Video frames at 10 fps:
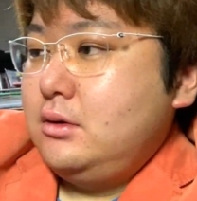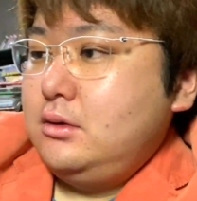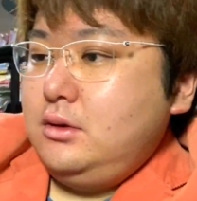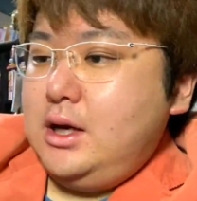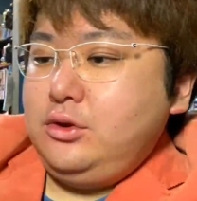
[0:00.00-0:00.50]

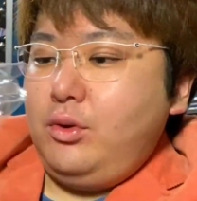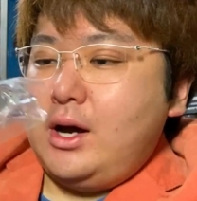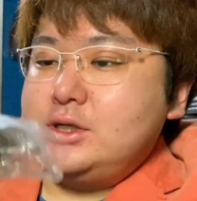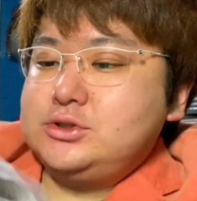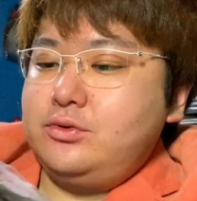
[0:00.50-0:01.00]
で、あとは
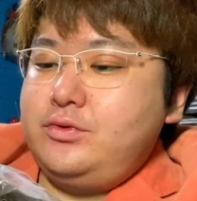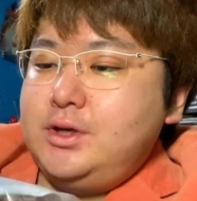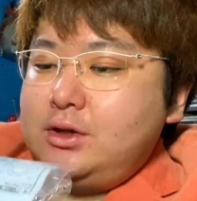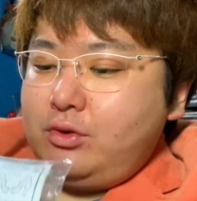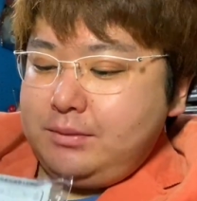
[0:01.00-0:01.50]

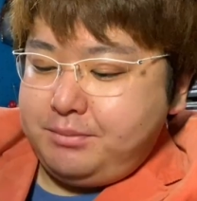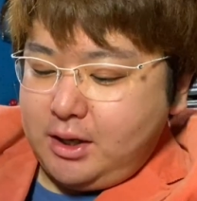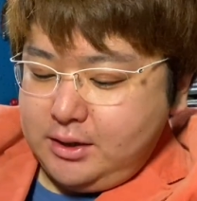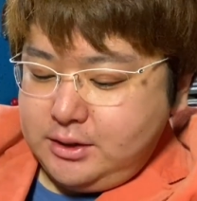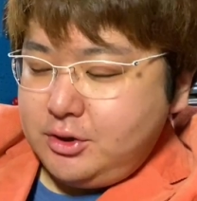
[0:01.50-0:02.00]
アクションフィギュアとかいっぱい
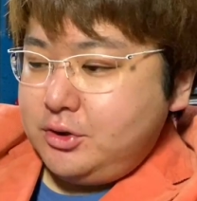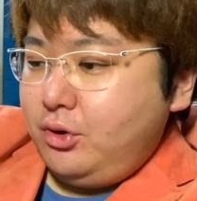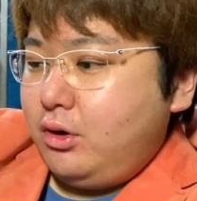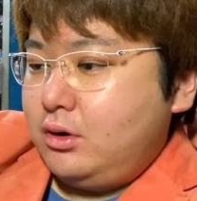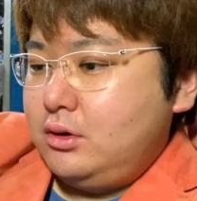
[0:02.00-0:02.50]
入ってるけ
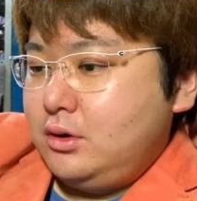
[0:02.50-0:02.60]
ど、